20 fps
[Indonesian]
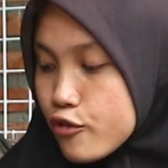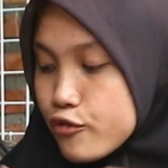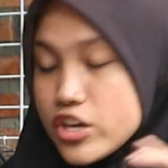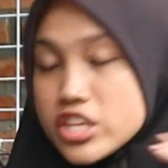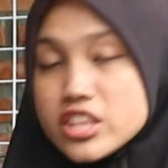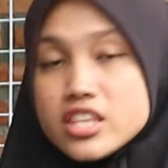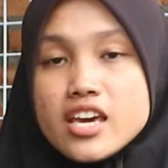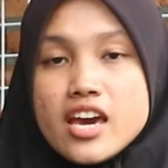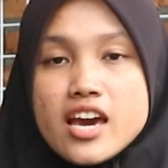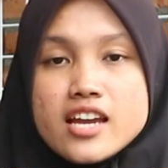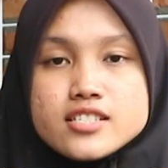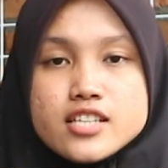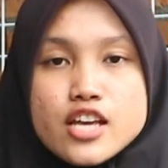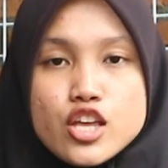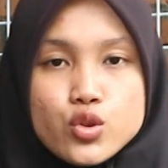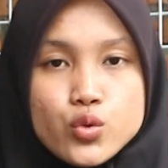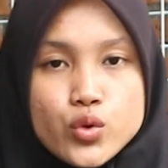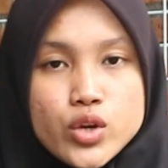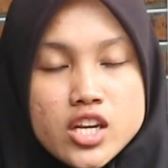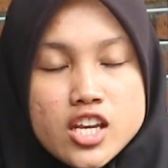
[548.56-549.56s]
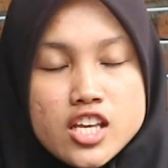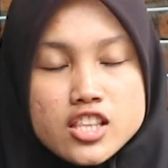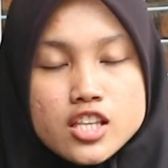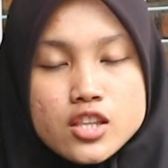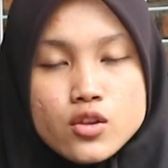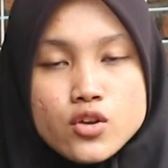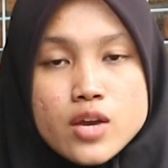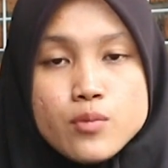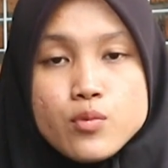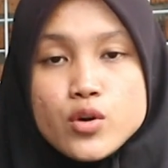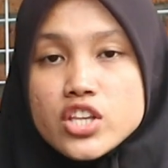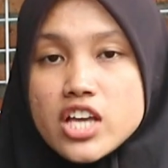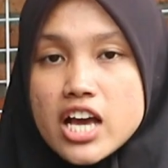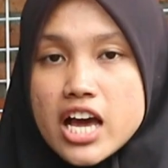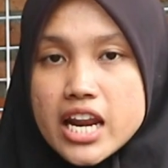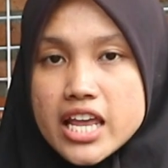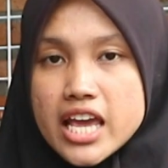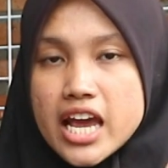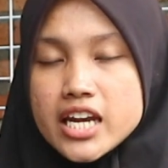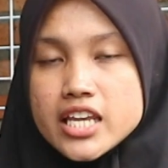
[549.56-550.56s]
VTR1 ini Tentunya buat
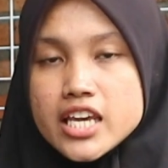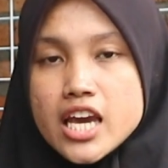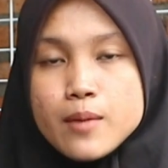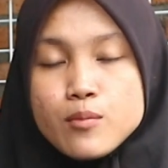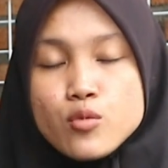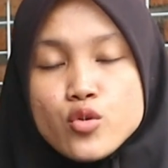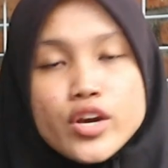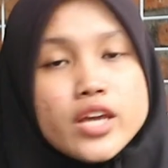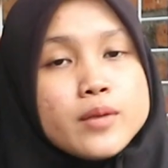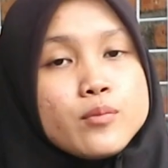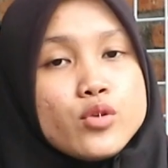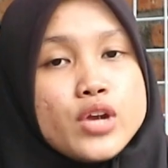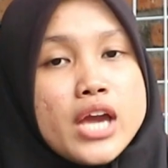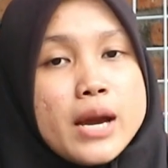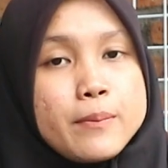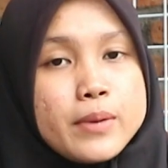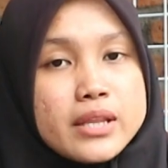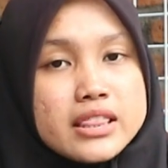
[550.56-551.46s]
kalian yang mungkin punya